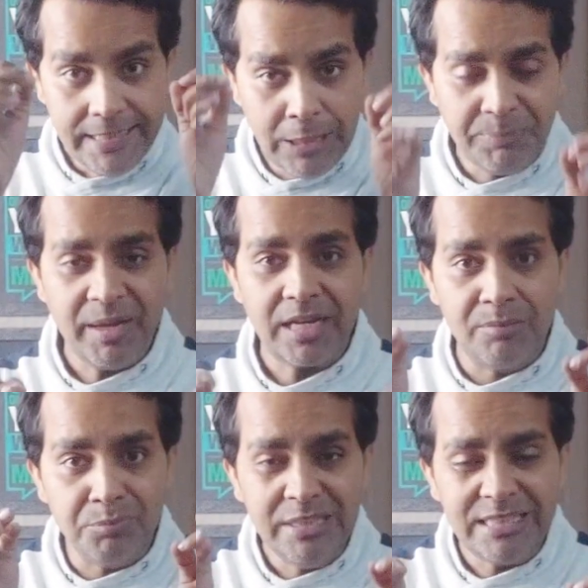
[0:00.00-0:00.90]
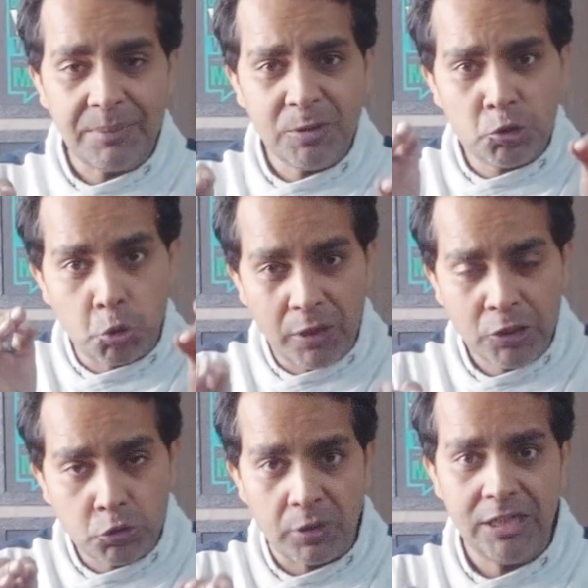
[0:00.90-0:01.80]
ईपे e कंपनी से भी छोटी
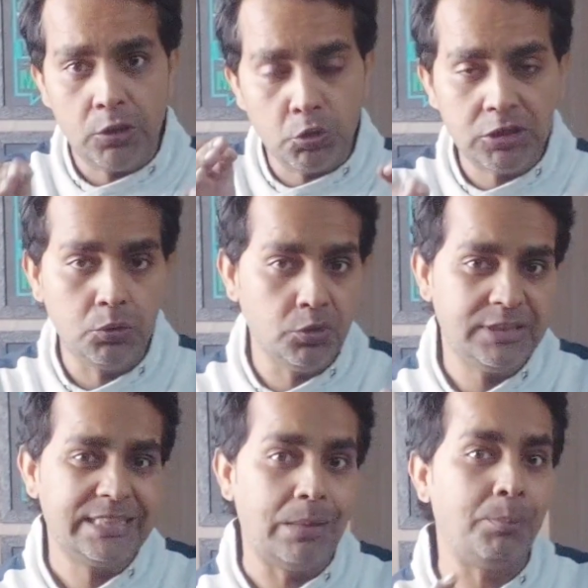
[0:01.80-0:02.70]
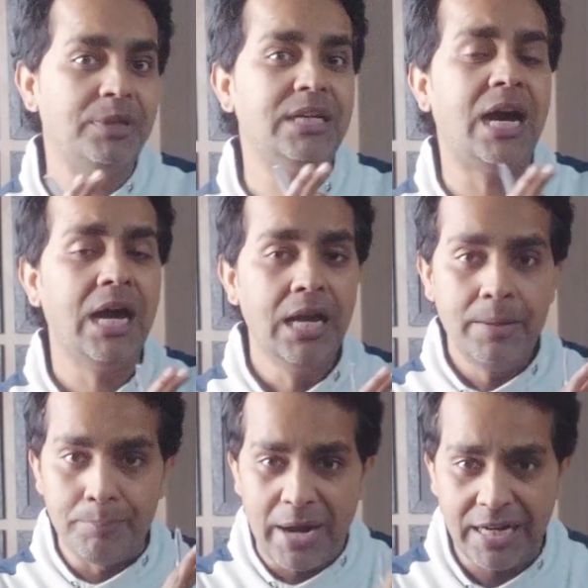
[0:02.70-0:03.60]
छोटी टुच्ची टुच्ची कंपनियाँ
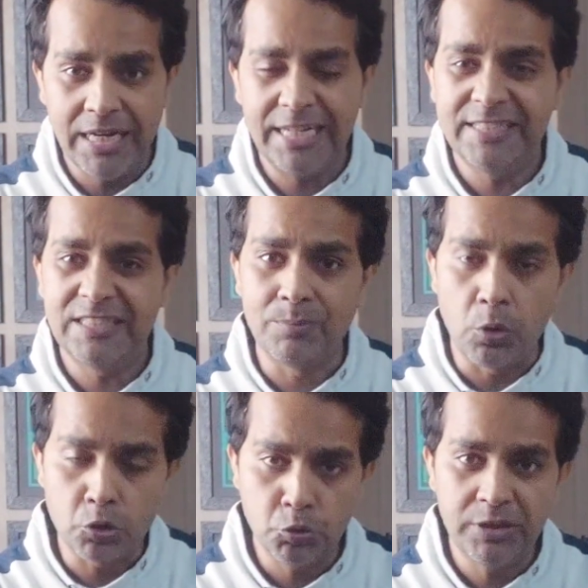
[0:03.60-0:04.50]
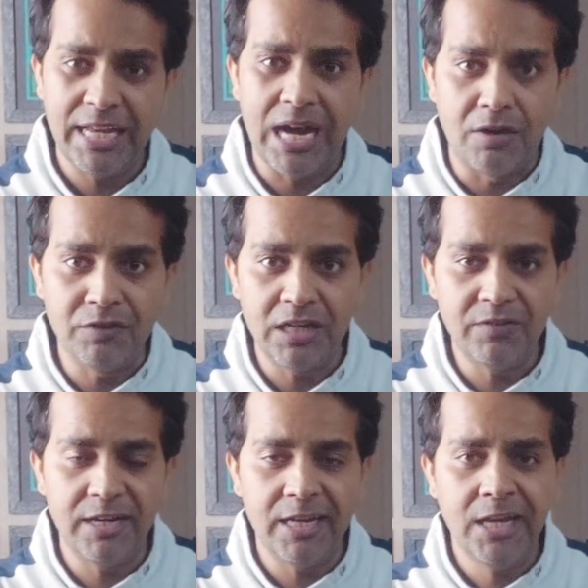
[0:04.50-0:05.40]
मार्केट के अंदर मौजूद हैं
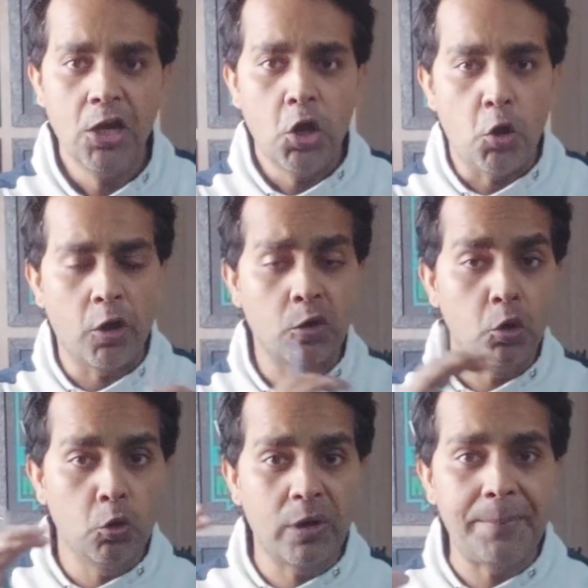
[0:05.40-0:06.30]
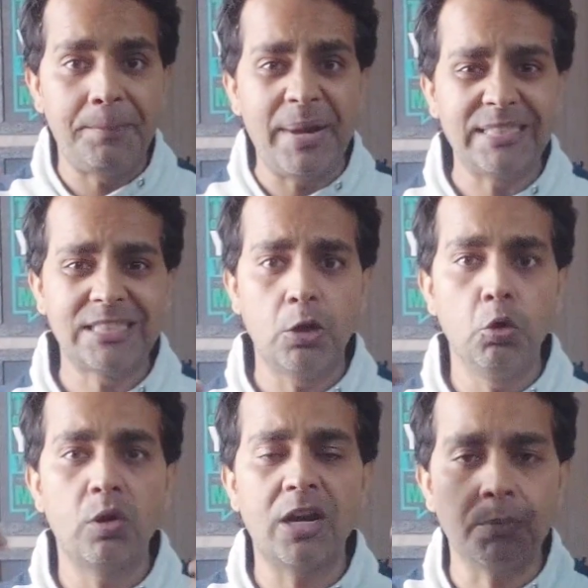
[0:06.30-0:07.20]
अवेलेबल हैं और लोगों का पैसा
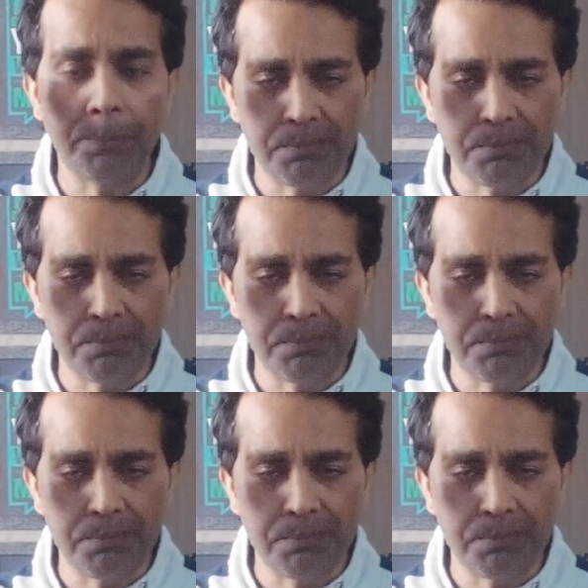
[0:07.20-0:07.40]
लोकर